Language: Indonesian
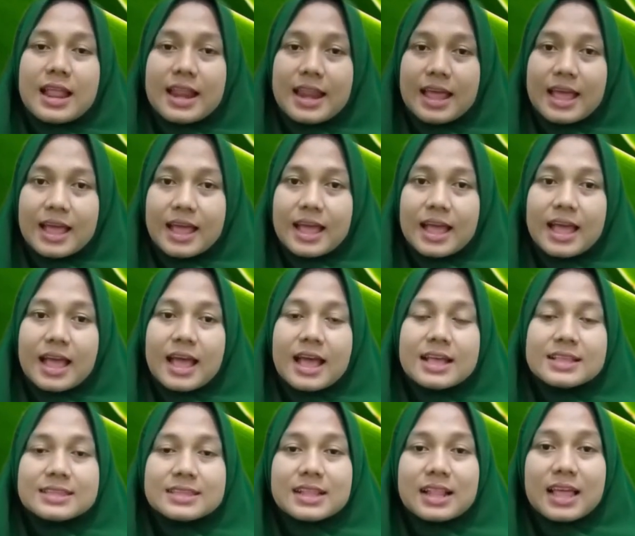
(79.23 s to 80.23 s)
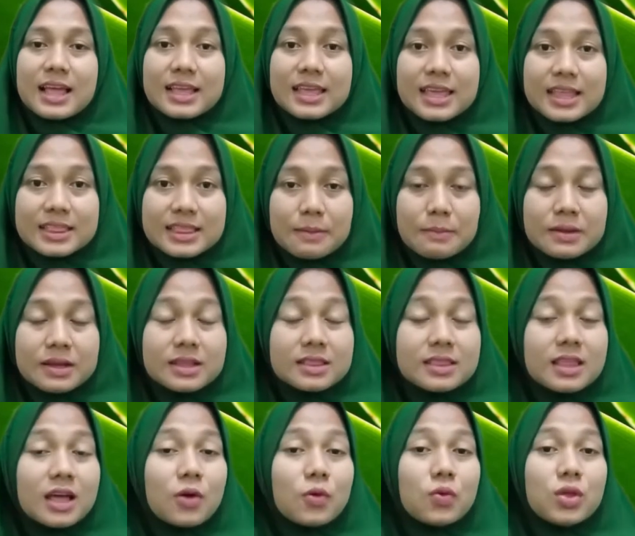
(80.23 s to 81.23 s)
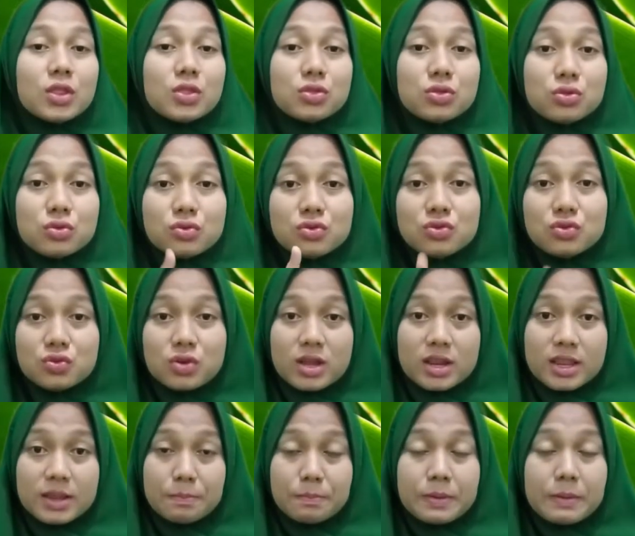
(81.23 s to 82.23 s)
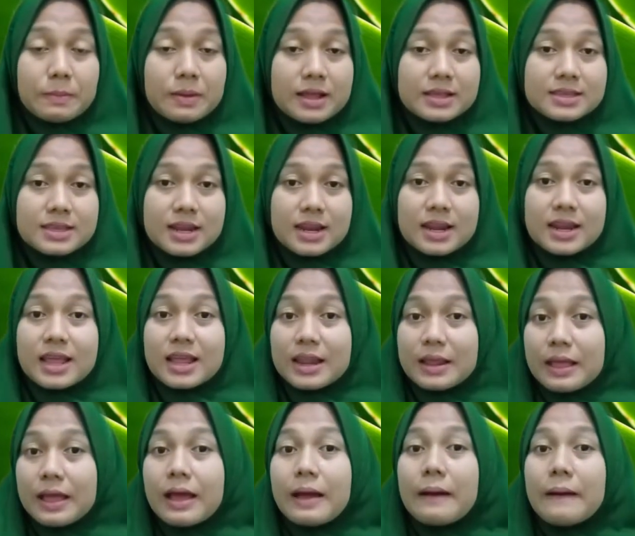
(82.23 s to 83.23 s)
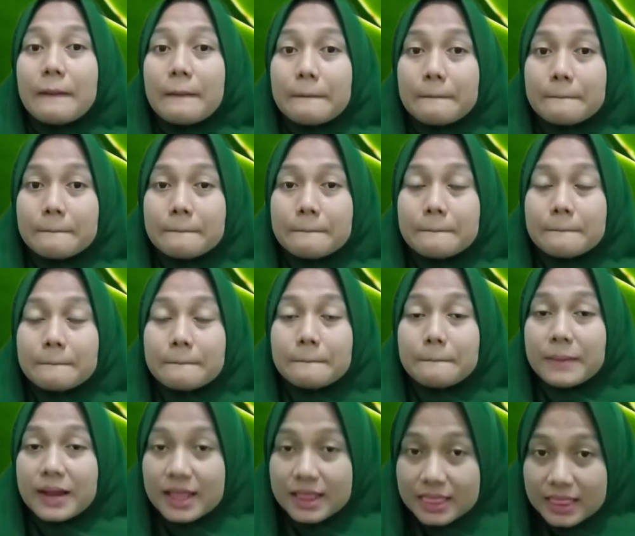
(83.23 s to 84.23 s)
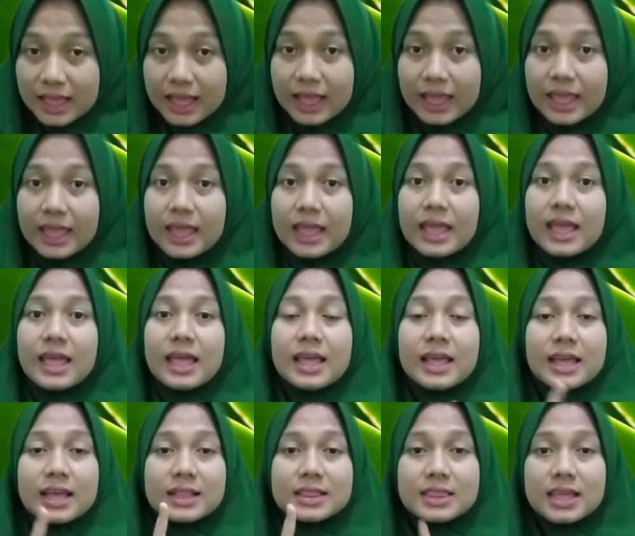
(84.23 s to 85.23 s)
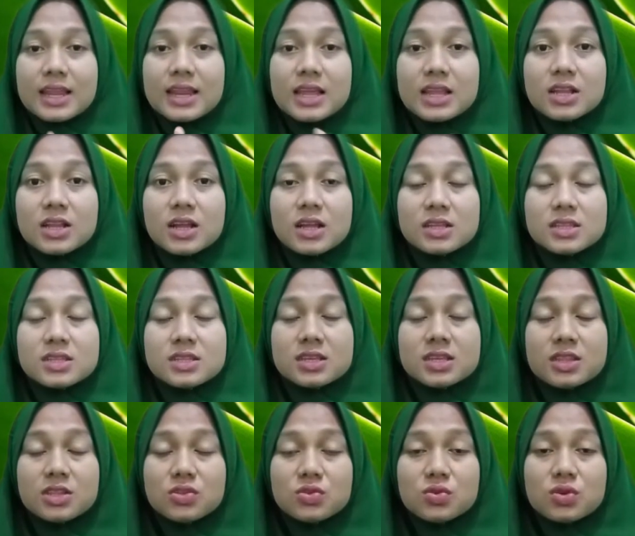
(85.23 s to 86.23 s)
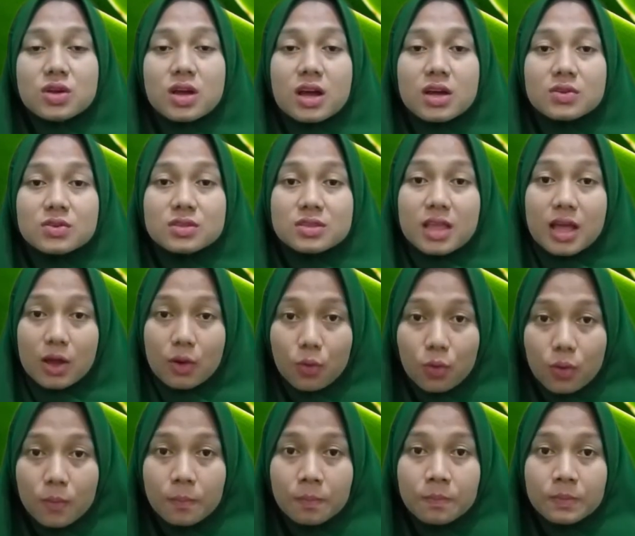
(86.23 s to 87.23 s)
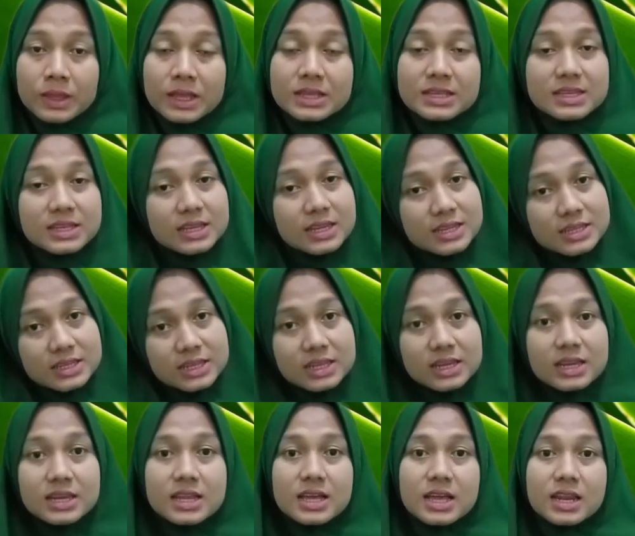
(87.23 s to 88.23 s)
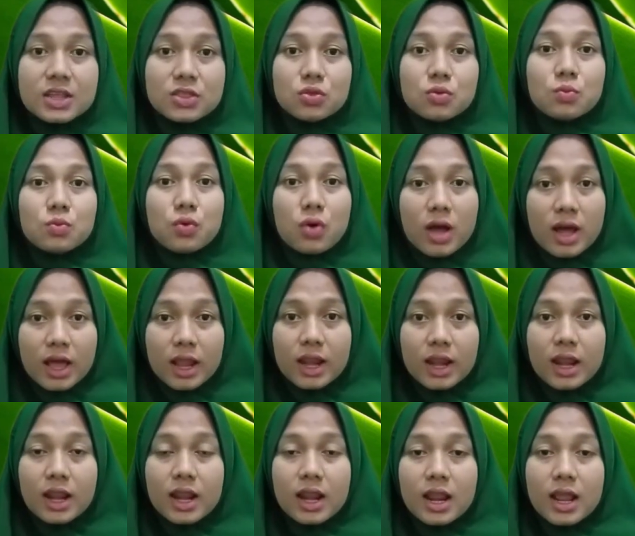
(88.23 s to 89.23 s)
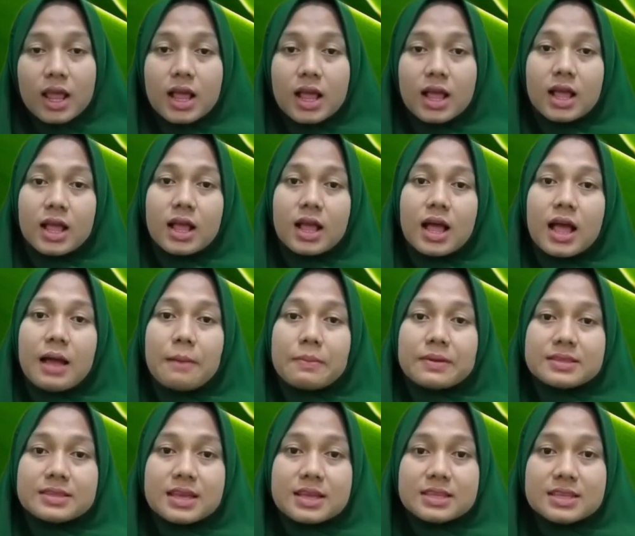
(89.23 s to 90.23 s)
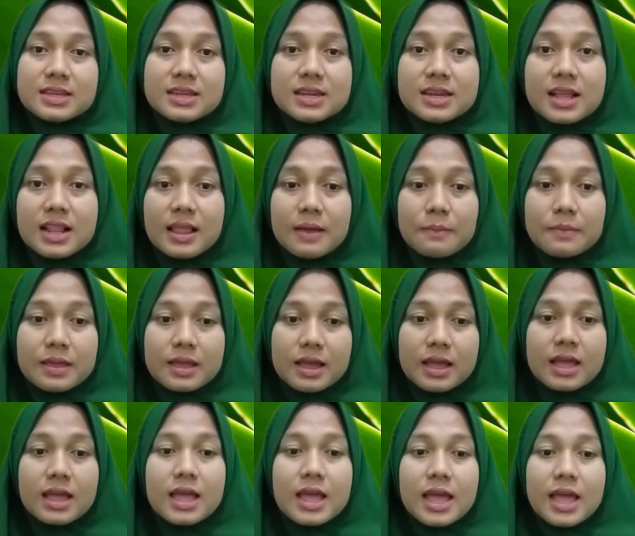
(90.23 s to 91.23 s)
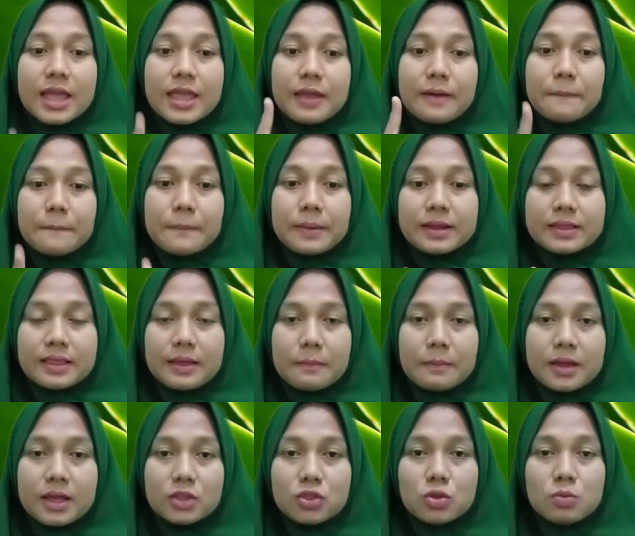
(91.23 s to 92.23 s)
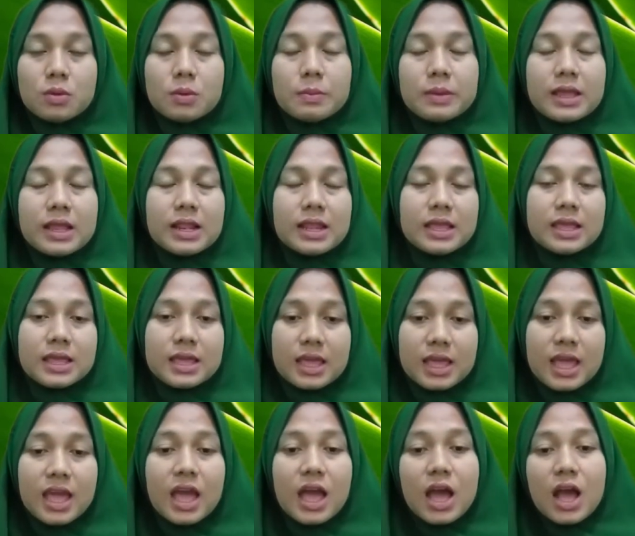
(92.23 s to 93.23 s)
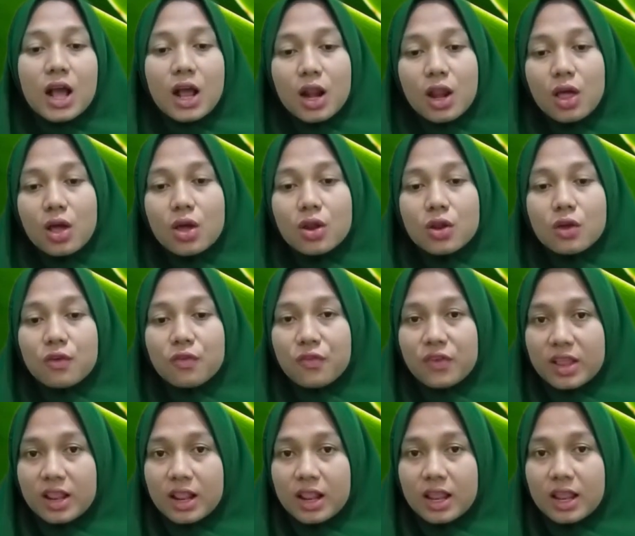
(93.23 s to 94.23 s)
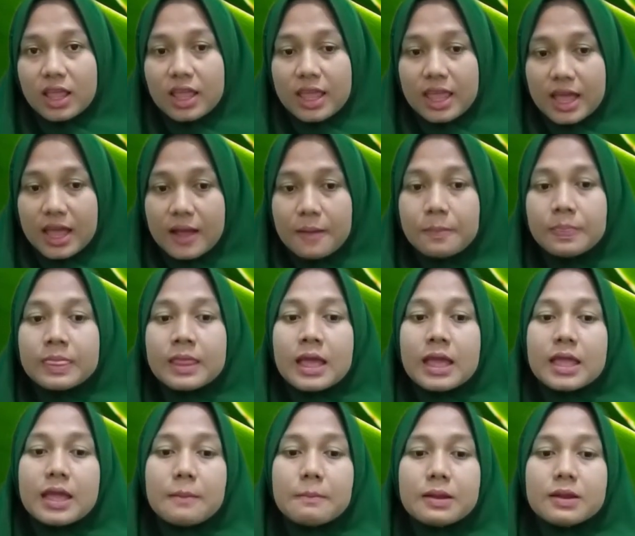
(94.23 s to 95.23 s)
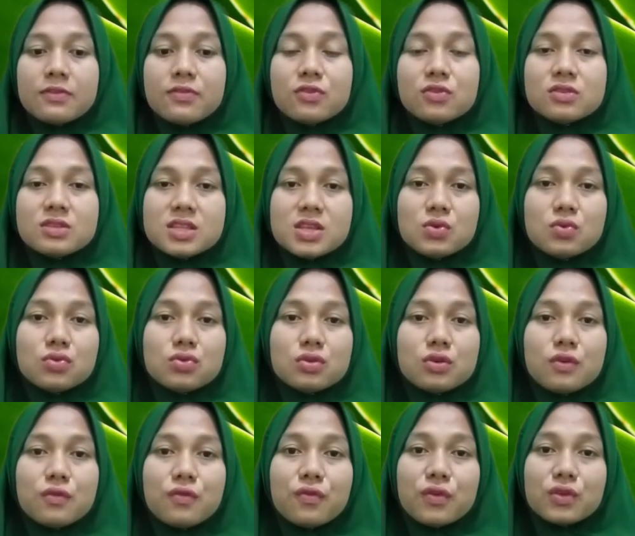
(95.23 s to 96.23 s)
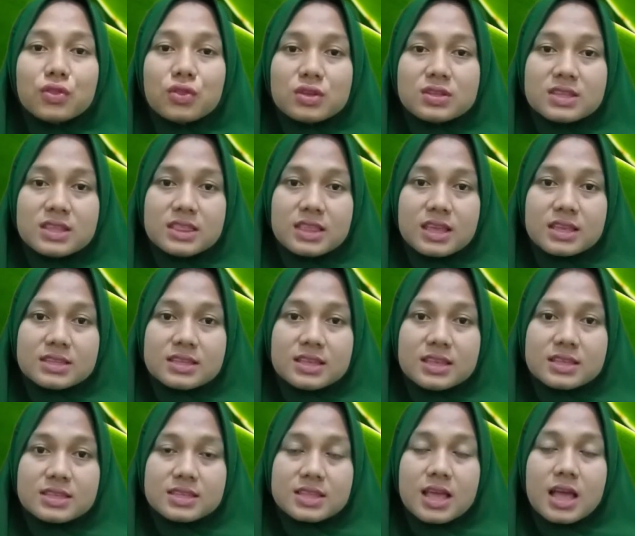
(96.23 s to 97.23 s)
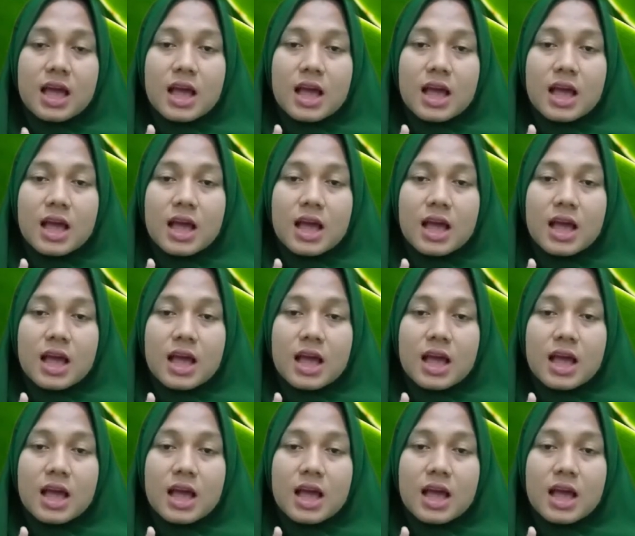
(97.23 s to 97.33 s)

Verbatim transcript: Nah, setelah kita mengetahui tujuan pembelajaran dari hmm, plantae, kita dan kita juga harus tahu ciri-ciri dari tumbuhan. Nah, apa saja di dalamnya? Yang pertama itu memiliki klorofil ya, yang berfungsi untuk fotosintesis.